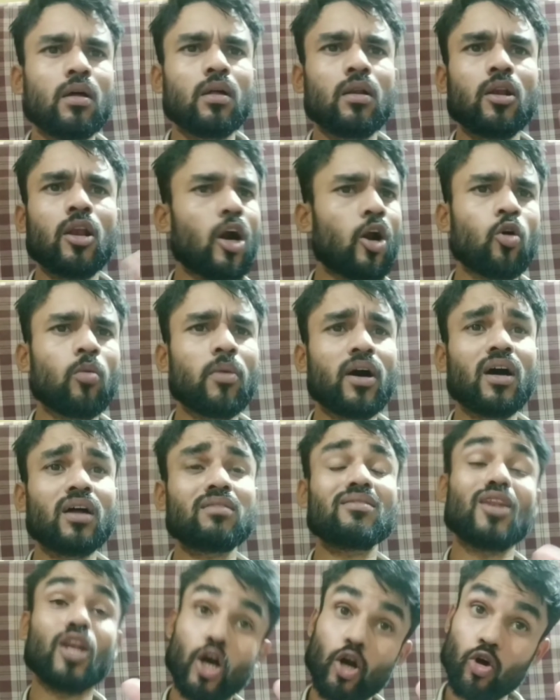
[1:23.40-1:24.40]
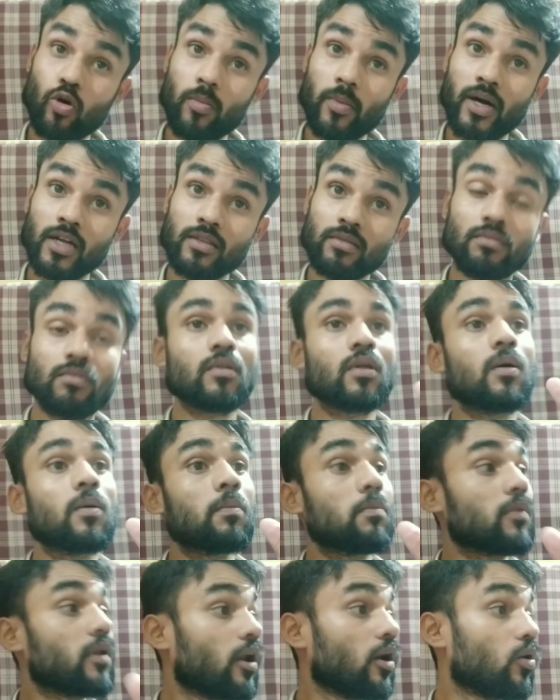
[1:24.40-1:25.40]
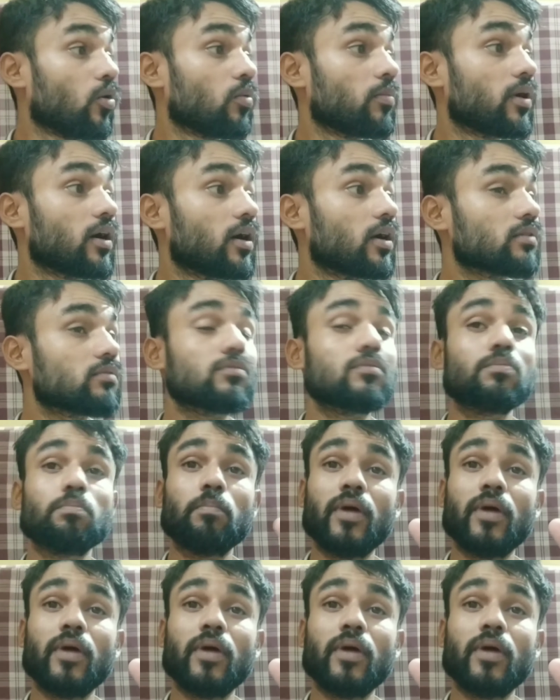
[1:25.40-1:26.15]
लड़ो मात लड़ो मात लड़ो मात